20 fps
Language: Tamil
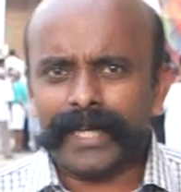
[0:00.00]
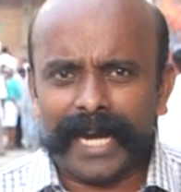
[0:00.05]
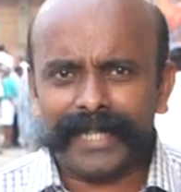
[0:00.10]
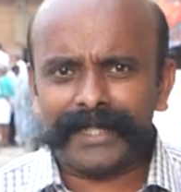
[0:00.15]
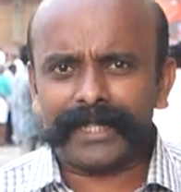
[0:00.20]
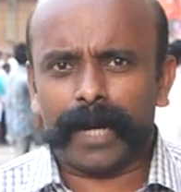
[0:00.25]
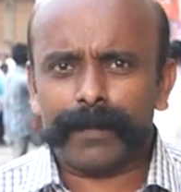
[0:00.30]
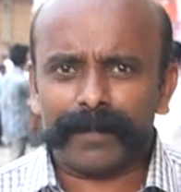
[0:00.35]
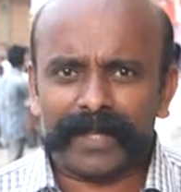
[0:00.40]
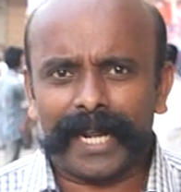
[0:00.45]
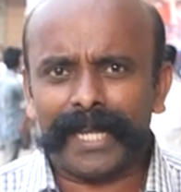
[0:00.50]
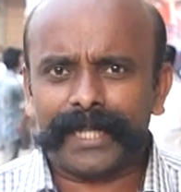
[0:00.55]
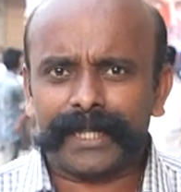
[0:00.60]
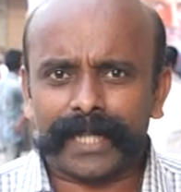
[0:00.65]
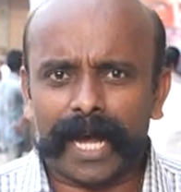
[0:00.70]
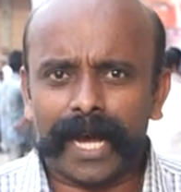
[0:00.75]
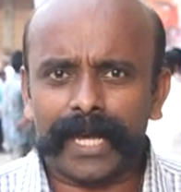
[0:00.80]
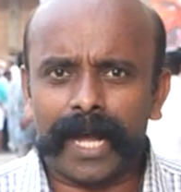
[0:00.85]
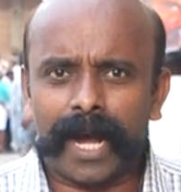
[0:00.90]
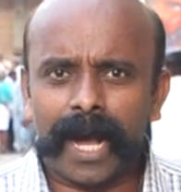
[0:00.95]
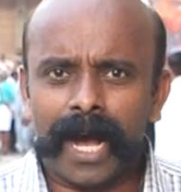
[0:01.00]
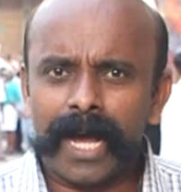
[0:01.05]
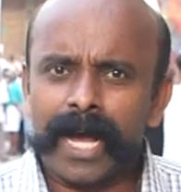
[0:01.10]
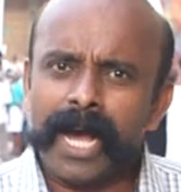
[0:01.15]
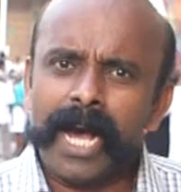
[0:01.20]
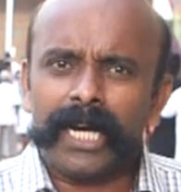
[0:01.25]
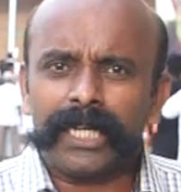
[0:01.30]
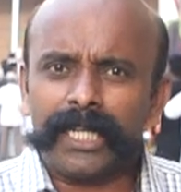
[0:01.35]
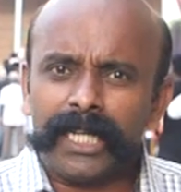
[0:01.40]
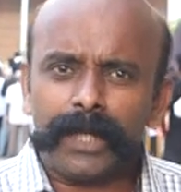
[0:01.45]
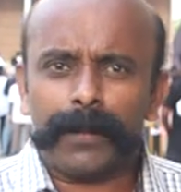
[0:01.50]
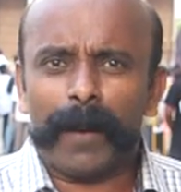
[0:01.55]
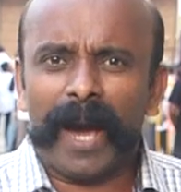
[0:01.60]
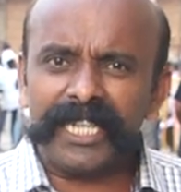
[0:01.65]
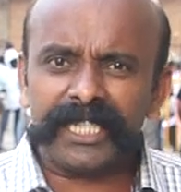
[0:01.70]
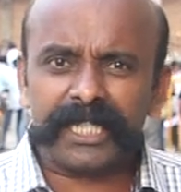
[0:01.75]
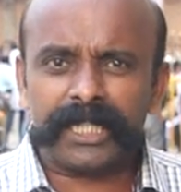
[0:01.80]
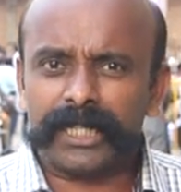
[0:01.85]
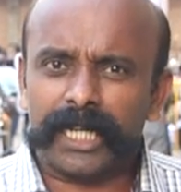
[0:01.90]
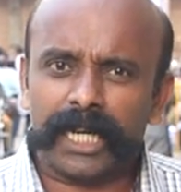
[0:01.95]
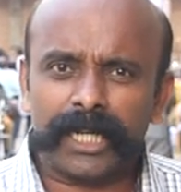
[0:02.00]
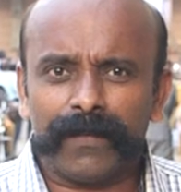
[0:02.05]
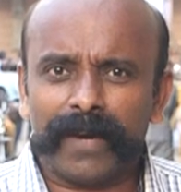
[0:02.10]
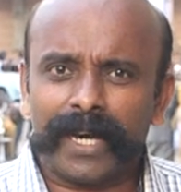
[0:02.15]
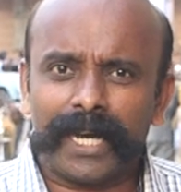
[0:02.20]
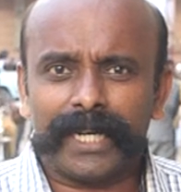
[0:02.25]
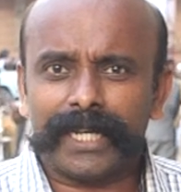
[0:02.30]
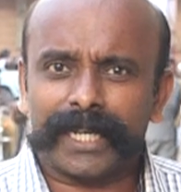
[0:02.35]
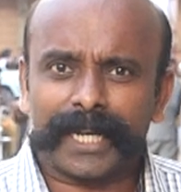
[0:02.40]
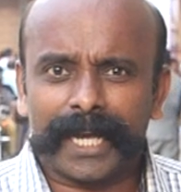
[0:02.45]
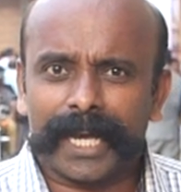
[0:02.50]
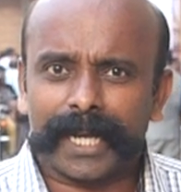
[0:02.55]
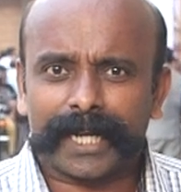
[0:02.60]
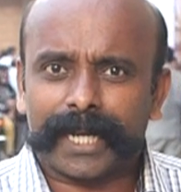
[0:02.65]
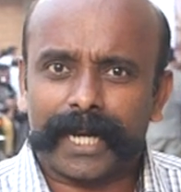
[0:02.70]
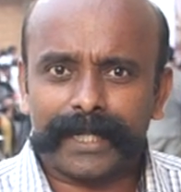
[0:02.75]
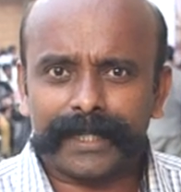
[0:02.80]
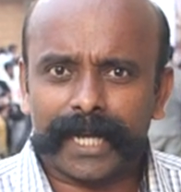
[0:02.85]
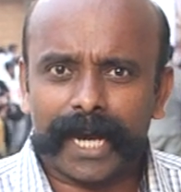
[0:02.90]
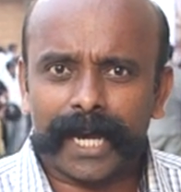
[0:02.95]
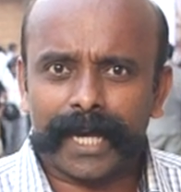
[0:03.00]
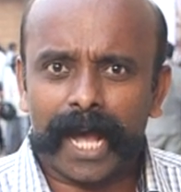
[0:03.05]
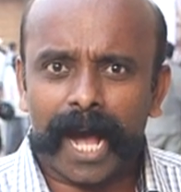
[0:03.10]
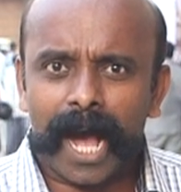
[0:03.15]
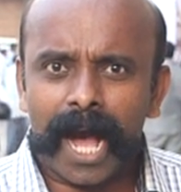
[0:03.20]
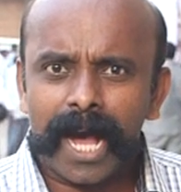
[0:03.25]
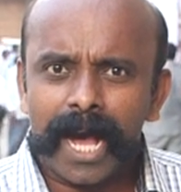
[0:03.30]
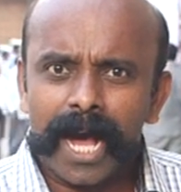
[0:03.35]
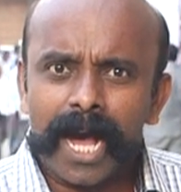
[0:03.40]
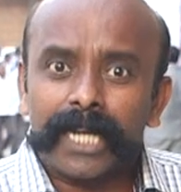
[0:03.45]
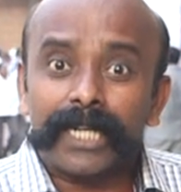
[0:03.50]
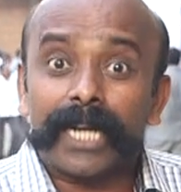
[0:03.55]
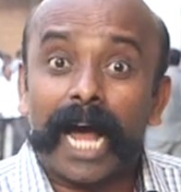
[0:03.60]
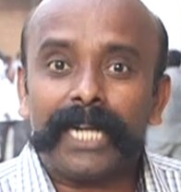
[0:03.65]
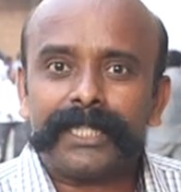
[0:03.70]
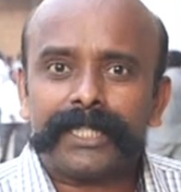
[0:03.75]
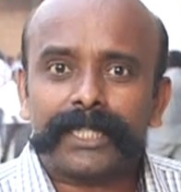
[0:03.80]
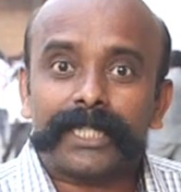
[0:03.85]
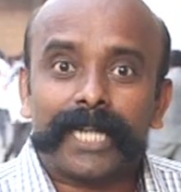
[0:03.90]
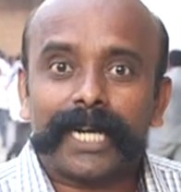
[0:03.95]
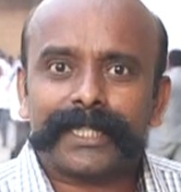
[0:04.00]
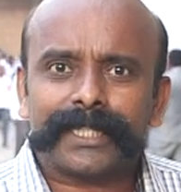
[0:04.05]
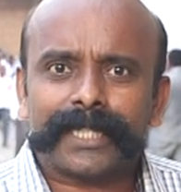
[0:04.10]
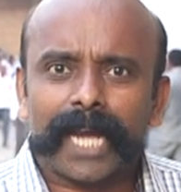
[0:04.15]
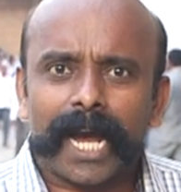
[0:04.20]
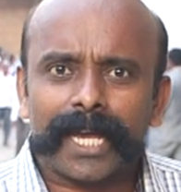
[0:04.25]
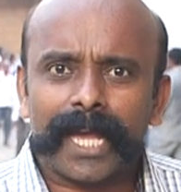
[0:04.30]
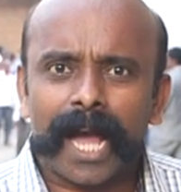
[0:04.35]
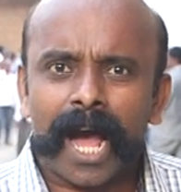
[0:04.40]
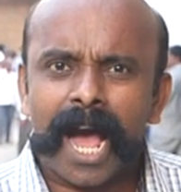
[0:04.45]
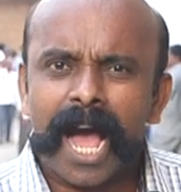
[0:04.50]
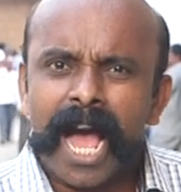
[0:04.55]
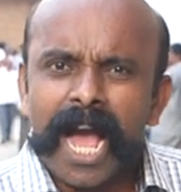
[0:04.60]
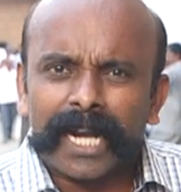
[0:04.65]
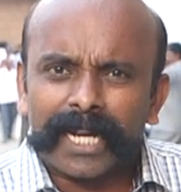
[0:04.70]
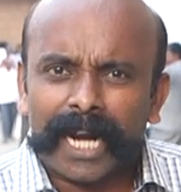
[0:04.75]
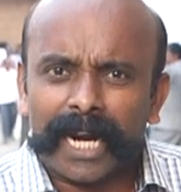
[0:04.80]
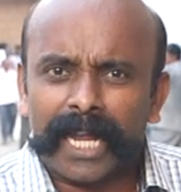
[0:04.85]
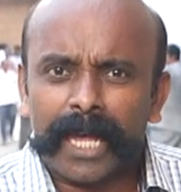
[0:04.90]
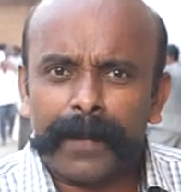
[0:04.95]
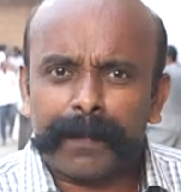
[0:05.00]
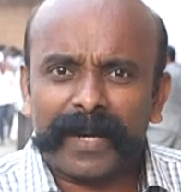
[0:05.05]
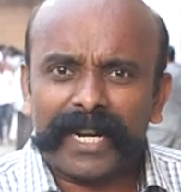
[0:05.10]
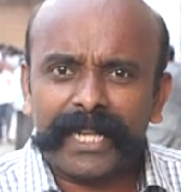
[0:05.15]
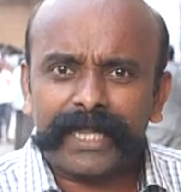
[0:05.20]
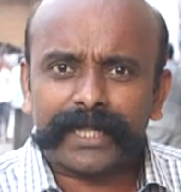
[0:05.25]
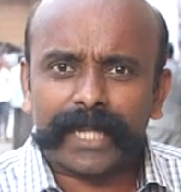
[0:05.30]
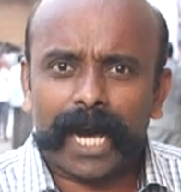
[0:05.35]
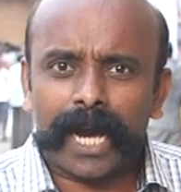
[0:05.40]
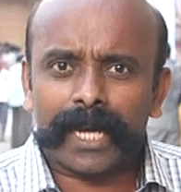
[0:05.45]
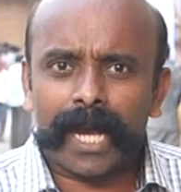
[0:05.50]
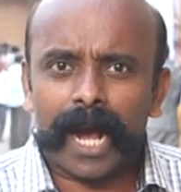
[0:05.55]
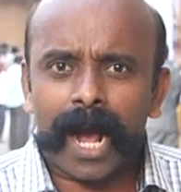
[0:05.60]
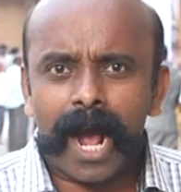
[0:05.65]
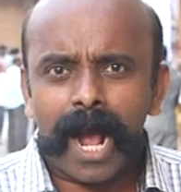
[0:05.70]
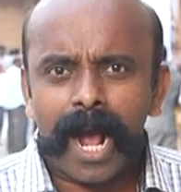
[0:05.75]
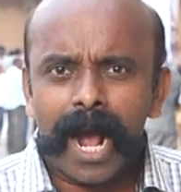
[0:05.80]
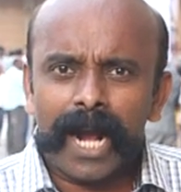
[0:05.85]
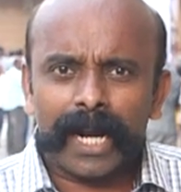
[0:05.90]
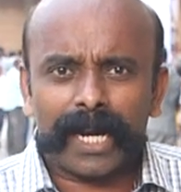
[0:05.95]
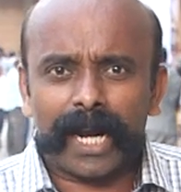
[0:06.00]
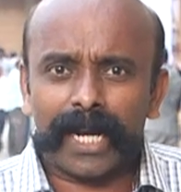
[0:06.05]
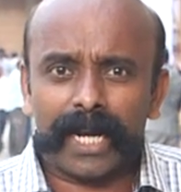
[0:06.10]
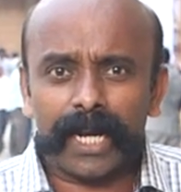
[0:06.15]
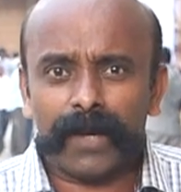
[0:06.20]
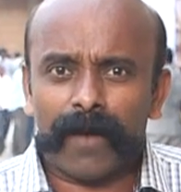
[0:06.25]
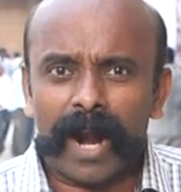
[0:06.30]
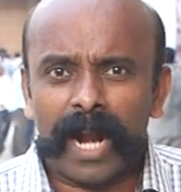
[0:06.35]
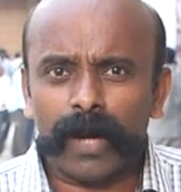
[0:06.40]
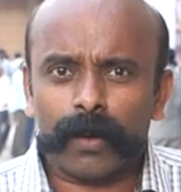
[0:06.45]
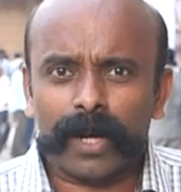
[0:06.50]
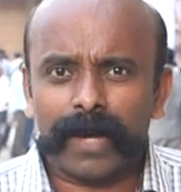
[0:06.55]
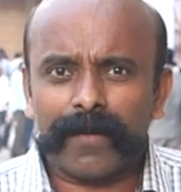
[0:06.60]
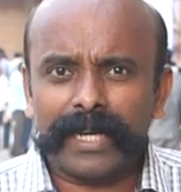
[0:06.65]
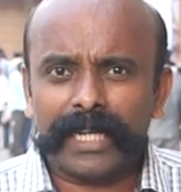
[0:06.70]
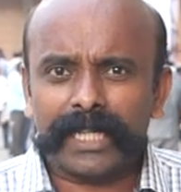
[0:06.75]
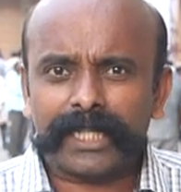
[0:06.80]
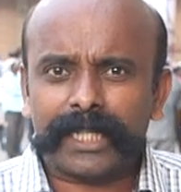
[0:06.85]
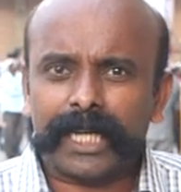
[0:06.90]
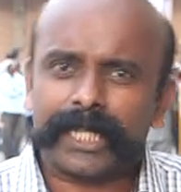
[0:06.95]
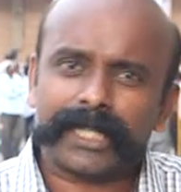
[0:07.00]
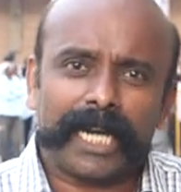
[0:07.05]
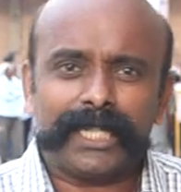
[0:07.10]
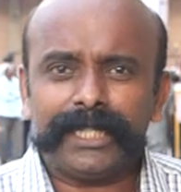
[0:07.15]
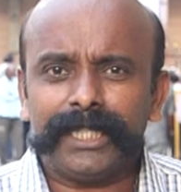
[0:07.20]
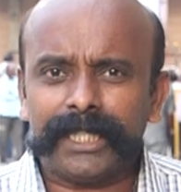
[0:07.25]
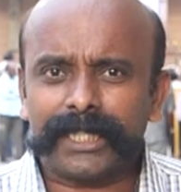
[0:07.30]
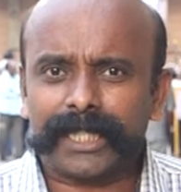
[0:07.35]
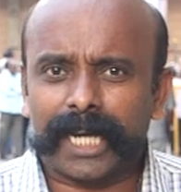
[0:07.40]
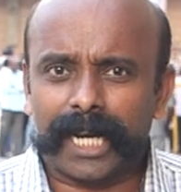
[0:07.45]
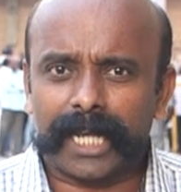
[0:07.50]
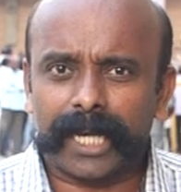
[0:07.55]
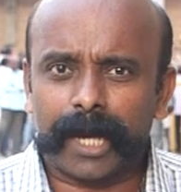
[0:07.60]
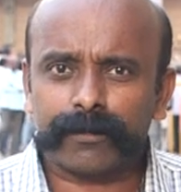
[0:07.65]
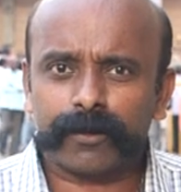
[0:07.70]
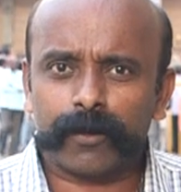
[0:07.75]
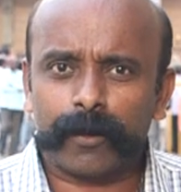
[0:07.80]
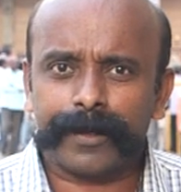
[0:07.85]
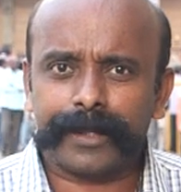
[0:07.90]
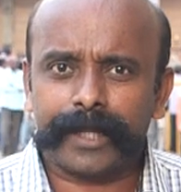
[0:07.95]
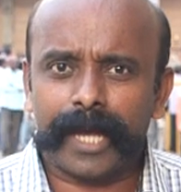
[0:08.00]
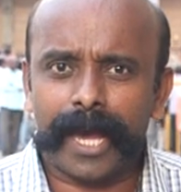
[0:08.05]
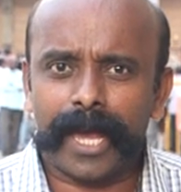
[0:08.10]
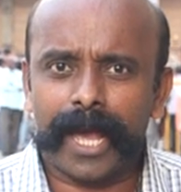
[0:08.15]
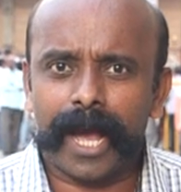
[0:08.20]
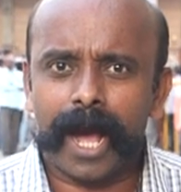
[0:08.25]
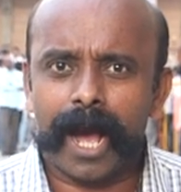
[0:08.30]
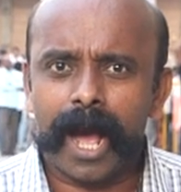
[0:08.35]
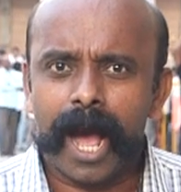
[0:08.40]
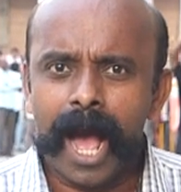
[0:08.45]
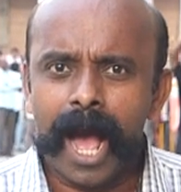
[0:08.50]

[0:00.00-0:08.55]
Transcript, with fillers: ஏற்றம் இறைத்தாயா நீர் வாய்ச்சி நெடுவயல் நிறைய கண்டாயா நாற்று நட்டாயா களை பறித்தாயா கலைநிவாழ் உழவனுக்கு கஞ்சி கலையம் சுகந்தாயா